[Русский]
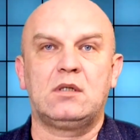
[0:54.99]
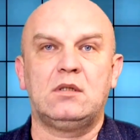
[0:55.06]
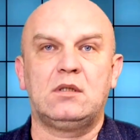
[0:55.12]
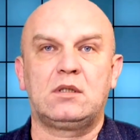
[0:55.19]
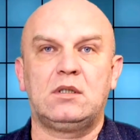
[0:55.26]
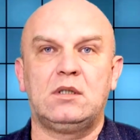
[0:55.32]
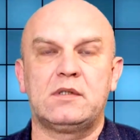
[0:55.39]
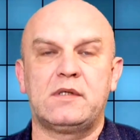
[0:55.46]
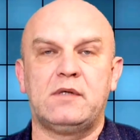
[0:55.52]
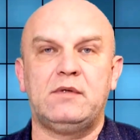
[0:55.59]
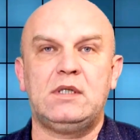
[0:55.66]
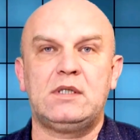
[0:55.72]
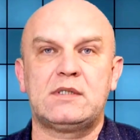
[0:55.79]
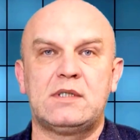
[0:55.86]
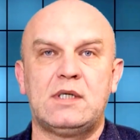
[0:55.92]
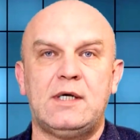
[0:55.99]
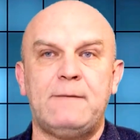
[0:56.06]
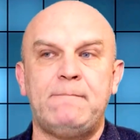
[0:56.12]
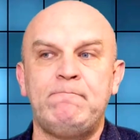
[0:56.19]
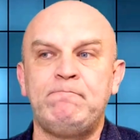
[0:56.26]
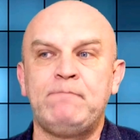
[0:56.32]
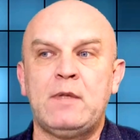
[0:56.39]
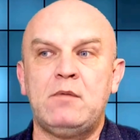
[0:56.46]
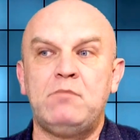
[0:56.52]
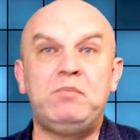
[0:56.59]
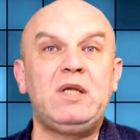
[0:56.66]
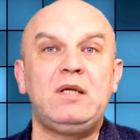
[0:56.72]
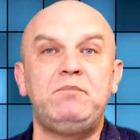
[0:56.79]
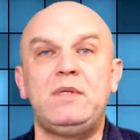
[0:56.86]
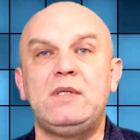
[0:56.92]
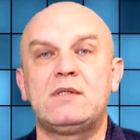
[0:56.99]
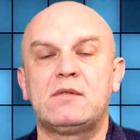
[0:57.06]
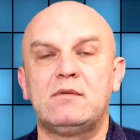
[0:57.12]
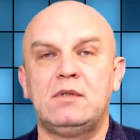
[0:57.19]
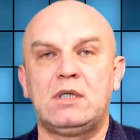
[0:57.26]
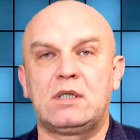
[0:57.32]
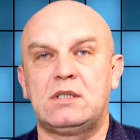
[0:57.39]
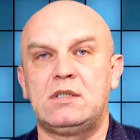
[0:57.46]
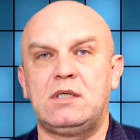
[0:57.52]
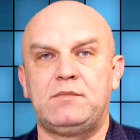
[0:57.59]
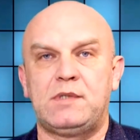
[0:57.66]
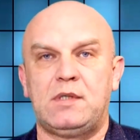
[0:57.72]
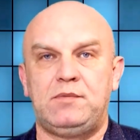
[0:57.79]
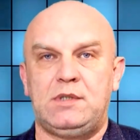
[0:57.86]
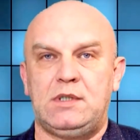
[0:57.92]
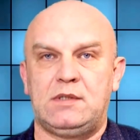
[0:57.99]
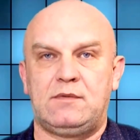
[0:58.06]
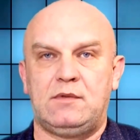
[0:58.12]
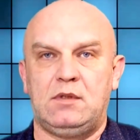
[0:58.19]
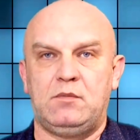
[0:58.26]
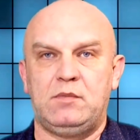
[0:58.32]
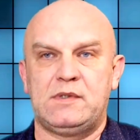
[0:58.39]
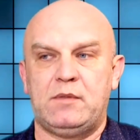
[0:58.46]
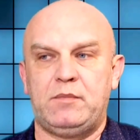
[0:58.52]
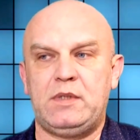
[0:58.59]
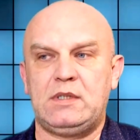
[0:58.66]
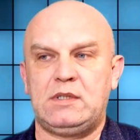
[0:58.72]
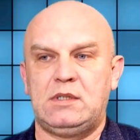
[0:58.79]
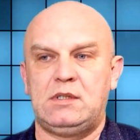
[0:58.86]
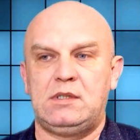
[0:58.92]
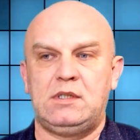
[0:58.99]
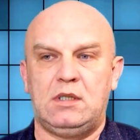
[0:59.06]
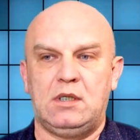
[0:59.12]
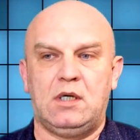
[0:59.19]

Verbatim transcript: голосовал за переписывание концепции общественной безопасности,